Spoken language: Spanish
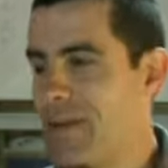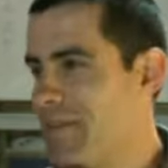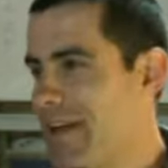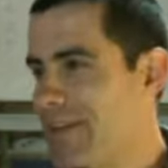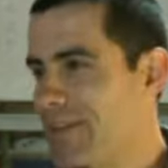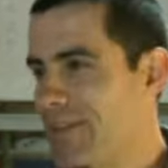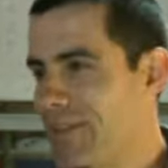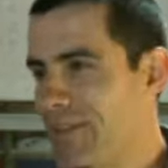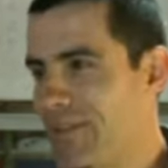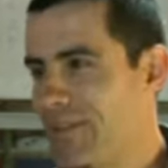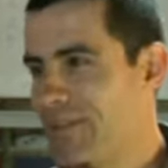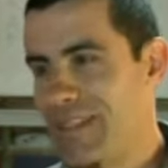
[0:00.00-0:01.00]
una mano y
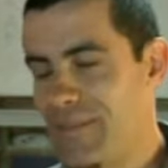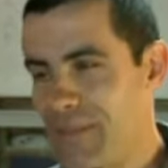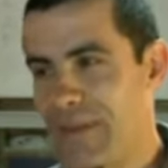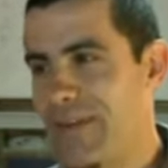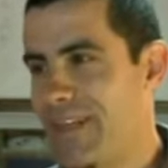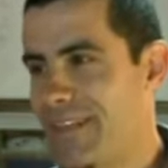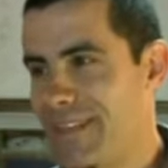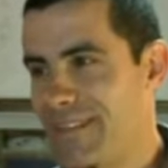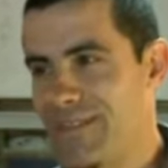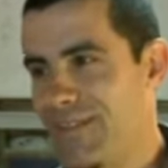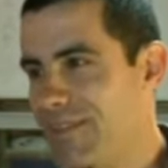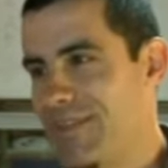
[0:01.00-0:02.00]
todo, siempre vas a estar
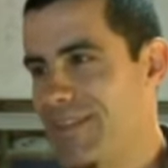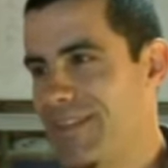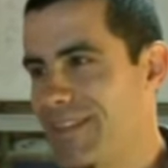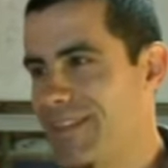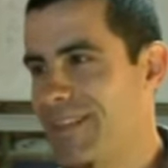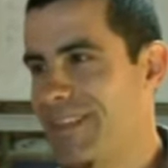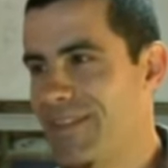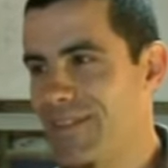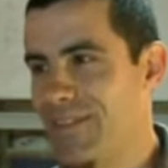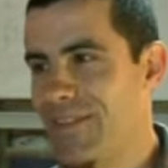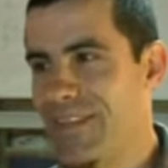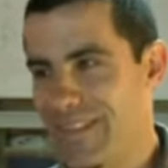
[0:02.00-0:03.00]
solo. Eso
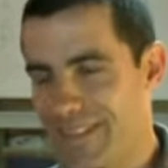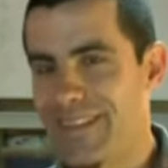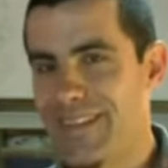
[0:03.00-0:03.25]
es,